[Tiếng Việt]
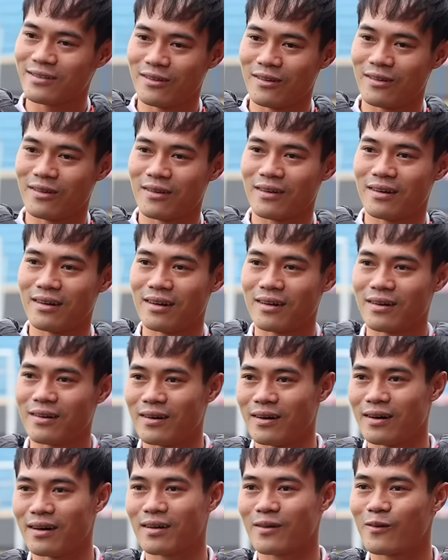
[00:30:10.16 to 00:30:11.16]
của, của
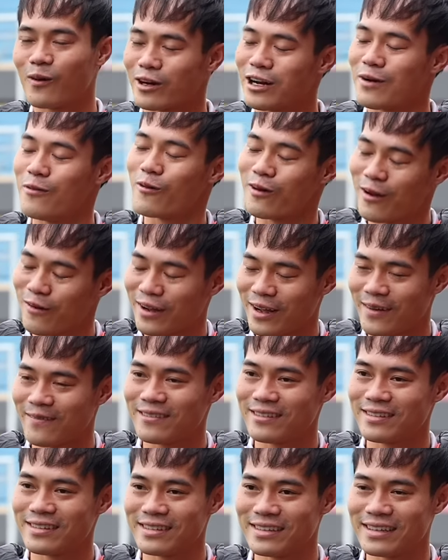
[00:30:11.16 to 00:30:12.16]
của cuộc đời bóng đá của em,
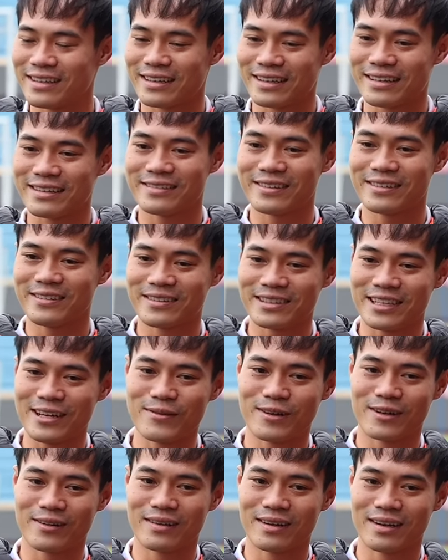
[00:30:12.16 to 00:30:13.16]
nói chung tìm
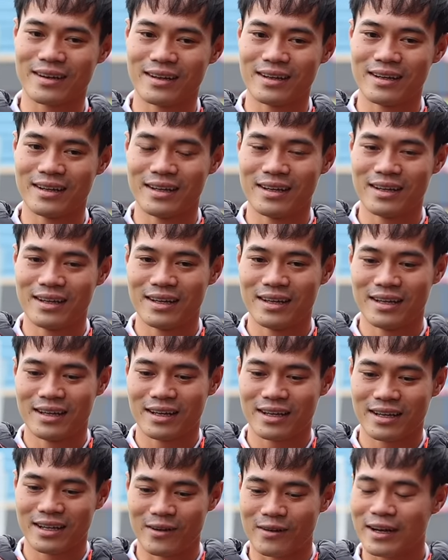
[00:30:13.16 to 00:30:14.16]
được uh,
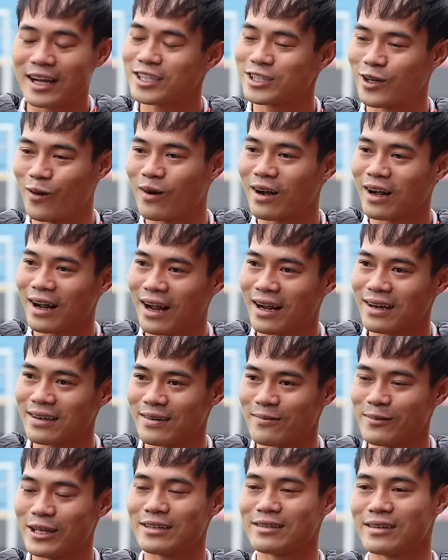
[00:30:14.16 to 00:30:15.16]
kiểu cách sống khác.
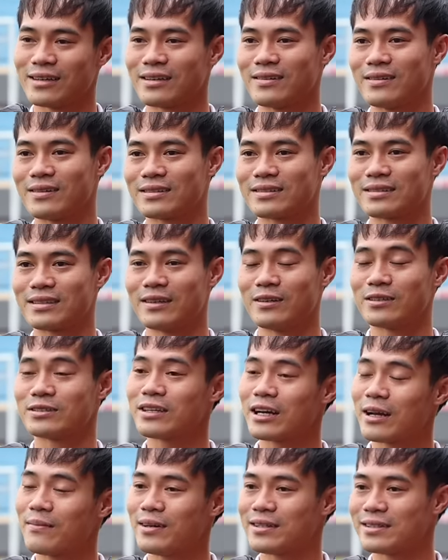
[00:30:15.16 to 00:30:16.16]
Bình thường hồi, hồi
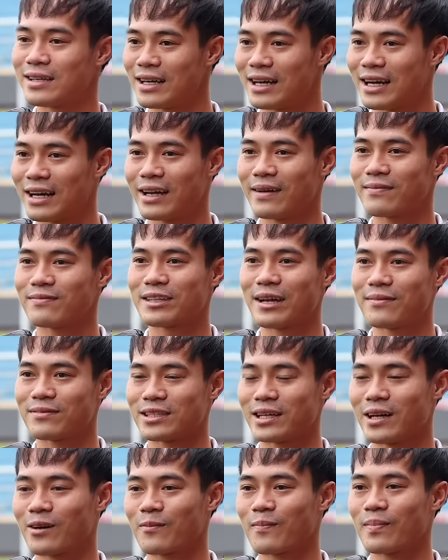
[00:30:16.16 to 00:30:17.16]
trước em ở Gia Lai em tập
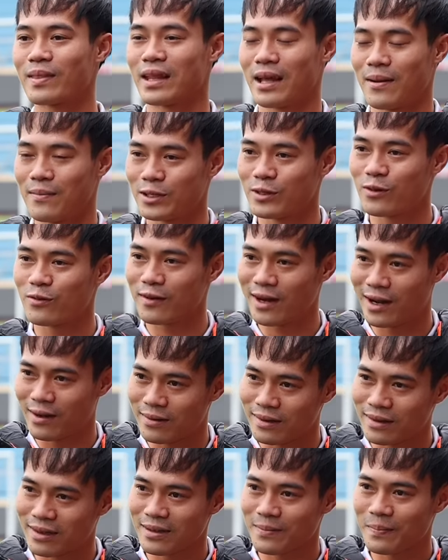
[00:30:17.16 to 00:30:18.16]
xong em ở trong phòng
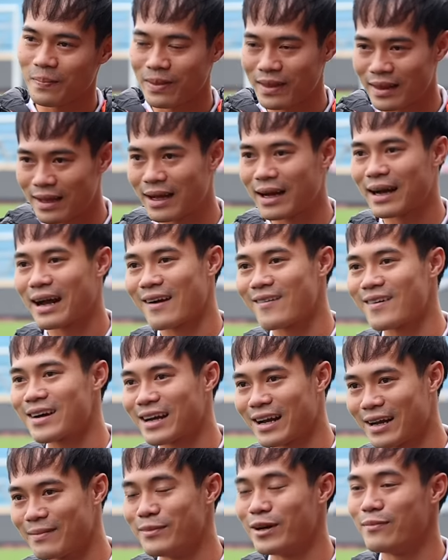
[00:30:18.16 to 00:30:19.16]
ngày qua
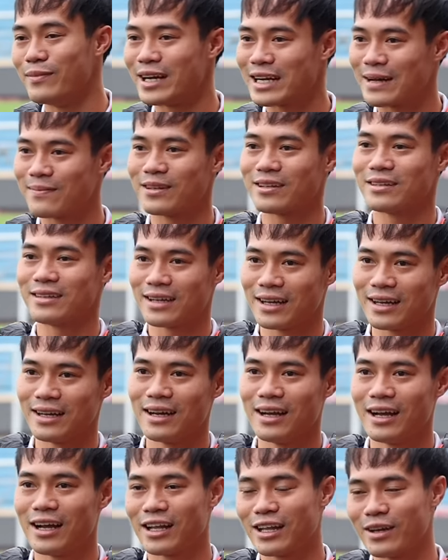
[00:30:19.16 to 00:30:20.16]
ngày mười mấy năm là như thế,
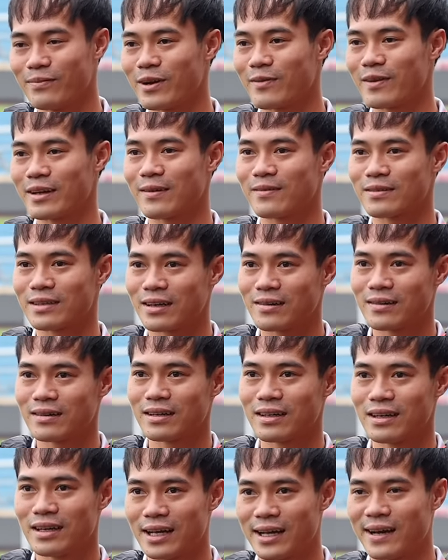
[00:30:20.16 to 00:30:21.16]
nhưng mà em tập xong
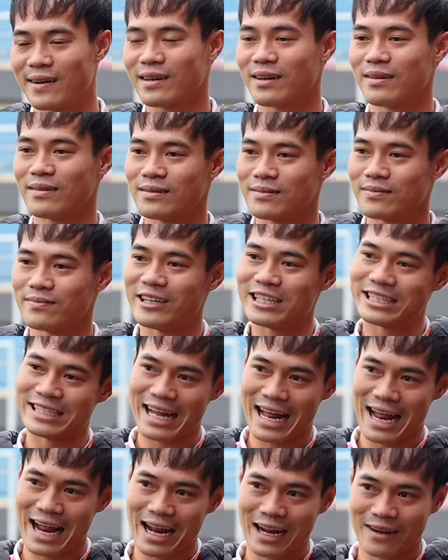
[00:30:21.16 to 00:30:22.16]
nó có thể về
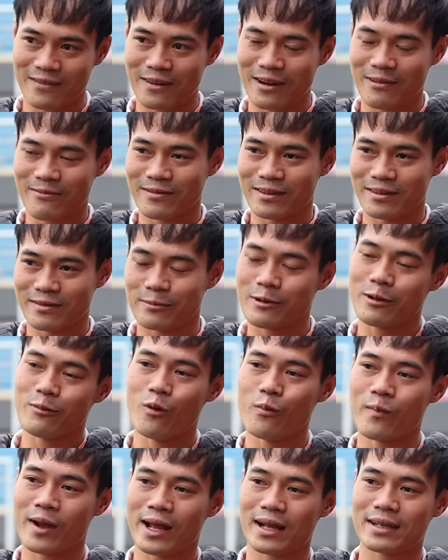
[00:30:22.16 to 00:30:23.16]
nhà em với
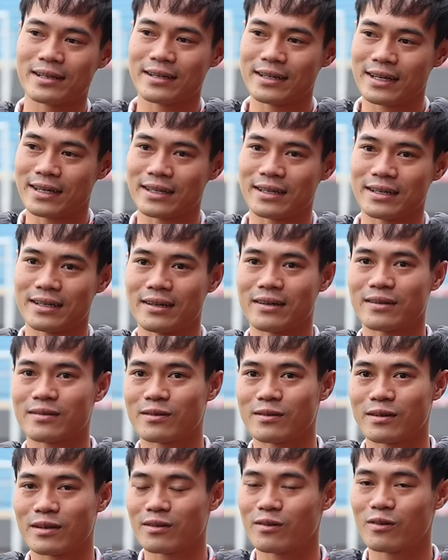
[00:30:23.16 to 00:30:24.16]
bố mẹ gia đình đó,
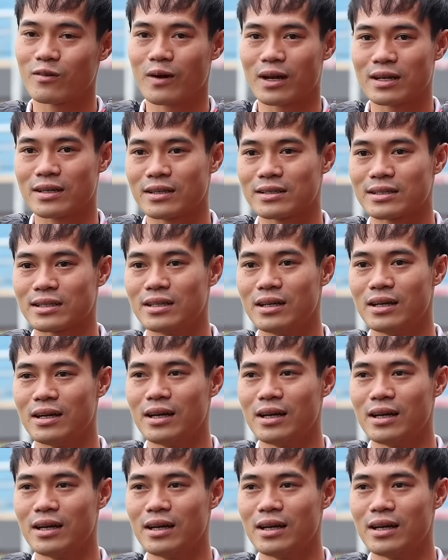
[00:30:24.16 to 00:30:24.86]
vì có khoảng thời gian